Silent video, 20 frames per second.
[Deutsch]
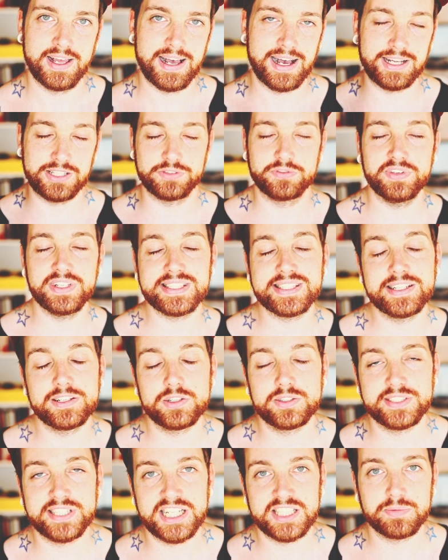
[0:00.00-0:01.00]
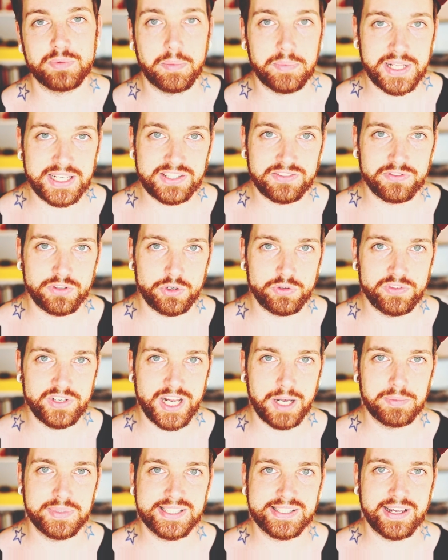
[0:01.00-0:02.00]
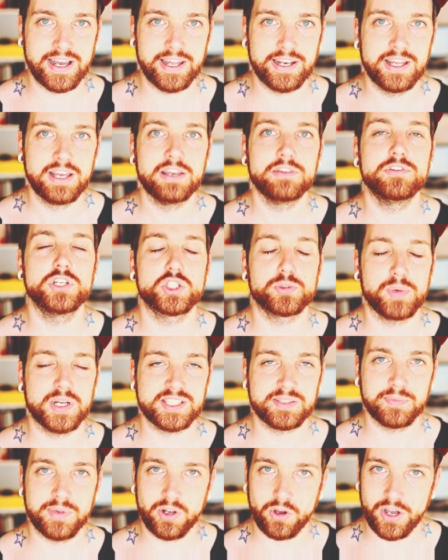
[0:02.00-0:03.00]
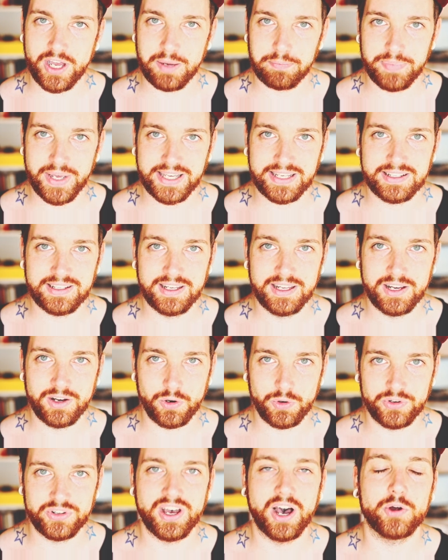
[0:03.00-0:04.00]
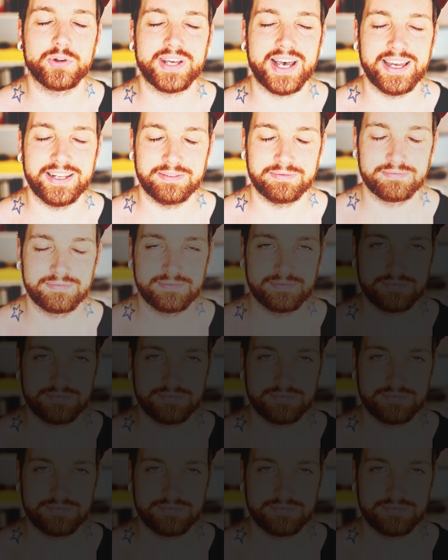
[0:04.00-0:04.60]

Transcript: Also wir sehen uns jetzt beim nächsten Video wieder. Bis dahin, viel Spaß mit eurem Becken und haut rein!